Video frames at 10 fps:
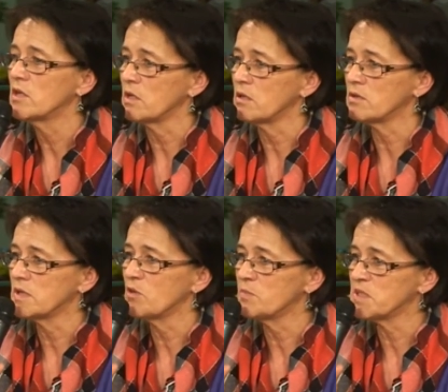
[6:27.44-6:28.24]
to
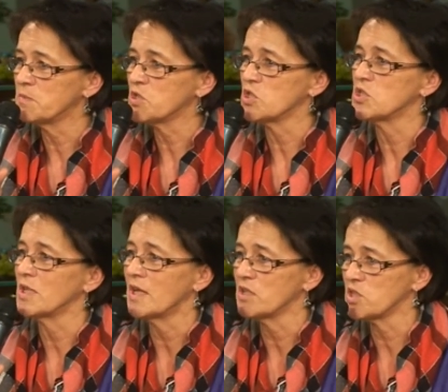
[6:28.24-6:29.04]
odda ubezpieczyciel,
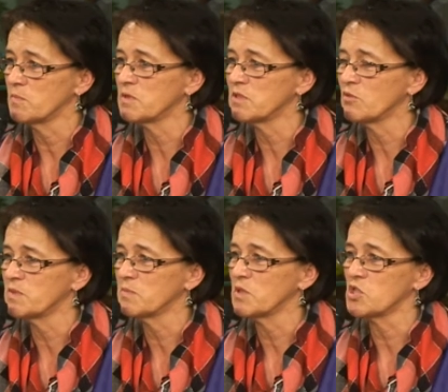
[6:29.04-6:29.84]
ale żeby oddał
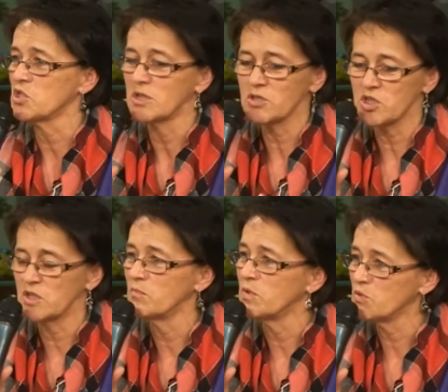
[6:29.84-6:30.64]
ubezpieczyciel,
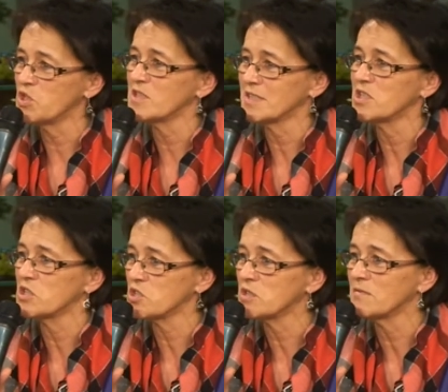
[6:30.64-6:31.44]
czyli mi musi się stać
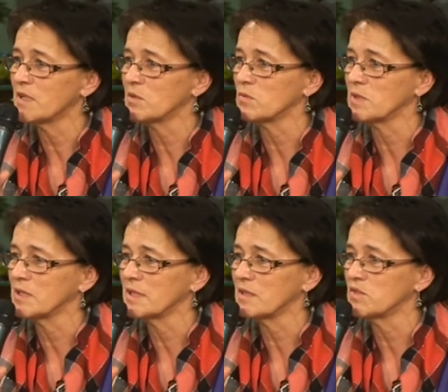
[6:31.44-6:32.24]
krzywda tutaj,
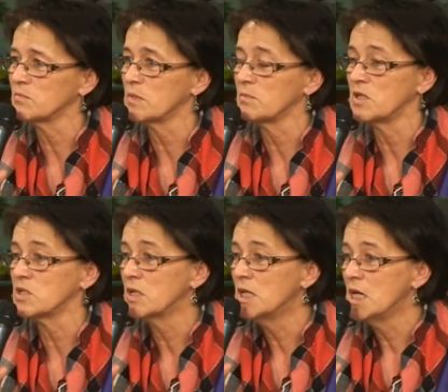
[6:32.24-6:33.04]
tak, w tym momencie.